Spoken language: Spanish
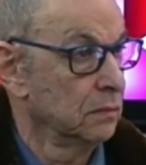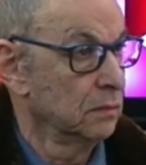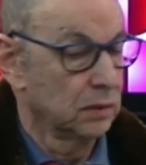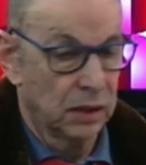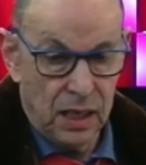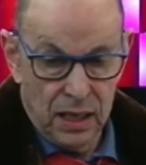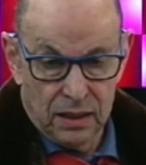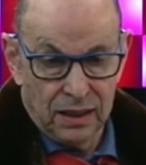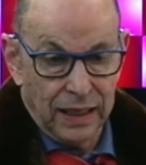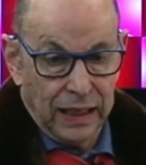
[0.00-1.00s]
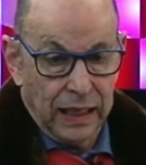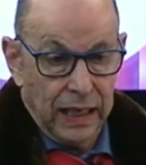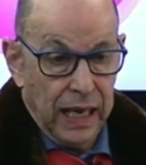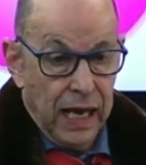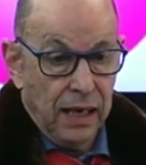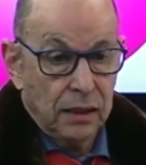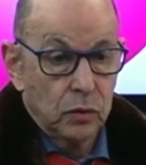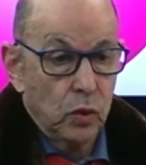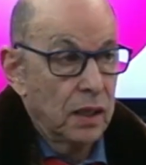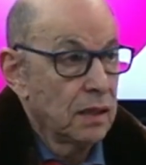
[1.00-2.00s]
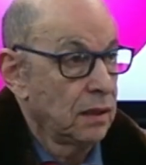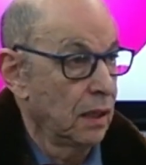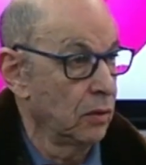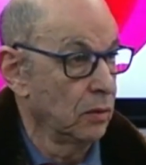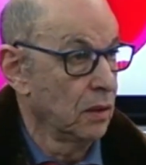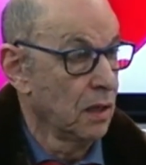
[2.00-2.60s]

se ha reactualizado